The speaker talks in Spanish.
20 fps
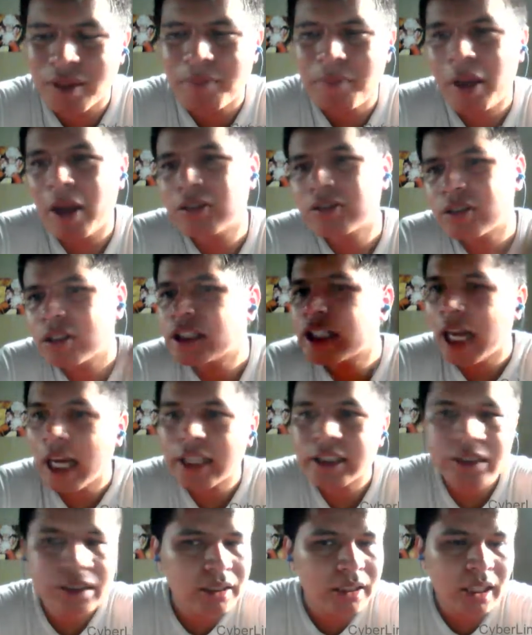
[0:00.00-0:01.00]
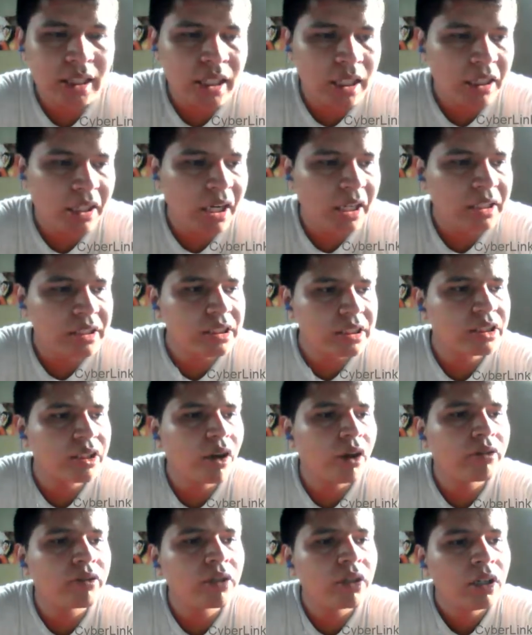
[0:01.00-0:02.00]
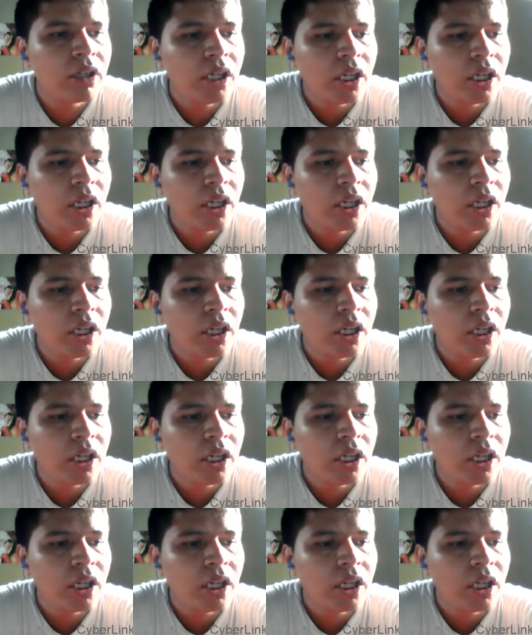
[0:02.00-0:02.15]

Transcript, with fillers: Pero esto ya es desde tradición.